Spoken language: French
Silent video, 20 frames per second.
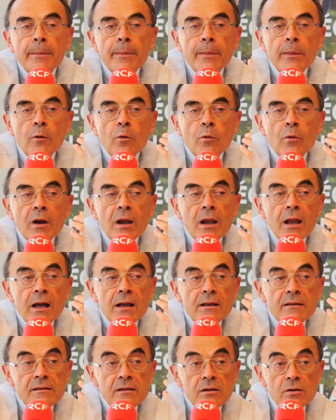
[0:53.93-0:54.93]
Donc
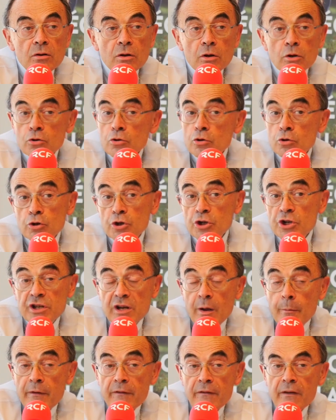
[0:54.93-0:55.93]
là, c'est quelque chose que j'ai
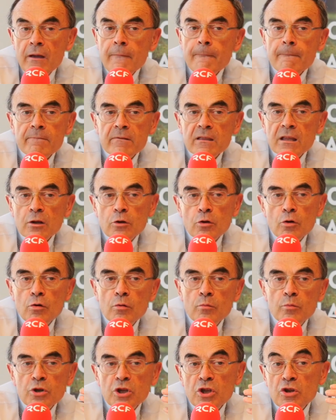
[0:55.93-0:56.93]
jamais fait, d'être au
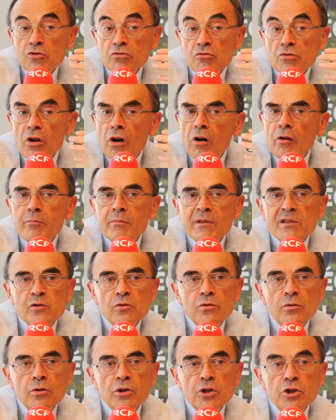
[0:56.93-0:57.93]
moins dans une grande maison
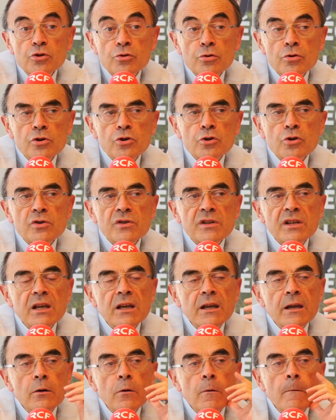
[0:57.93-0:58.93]
de religieuse. Je
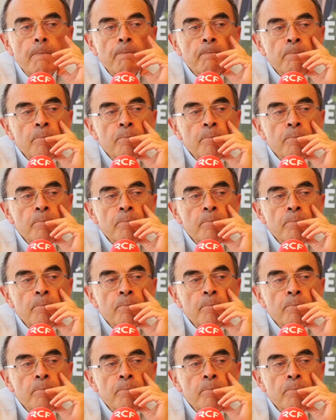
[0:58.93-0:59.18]
serai euh,